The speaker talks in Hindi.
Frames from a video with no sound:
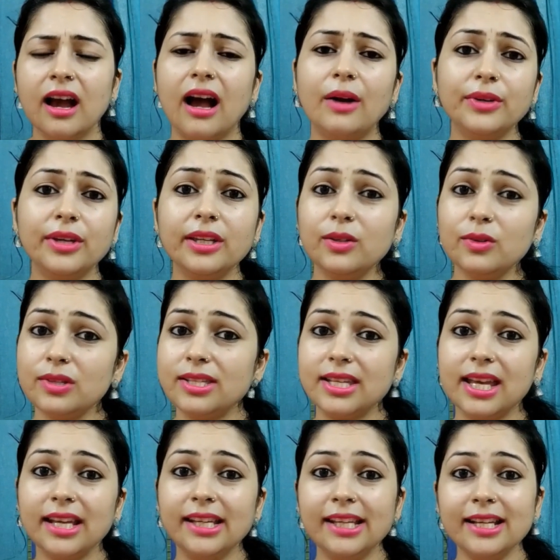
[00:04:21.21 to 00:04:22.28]
हाउ कैन यू
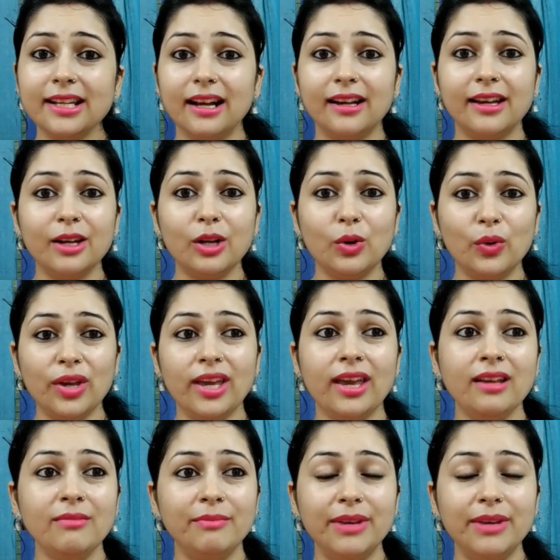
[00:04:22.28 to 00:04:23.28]
से कि अगर कोई एक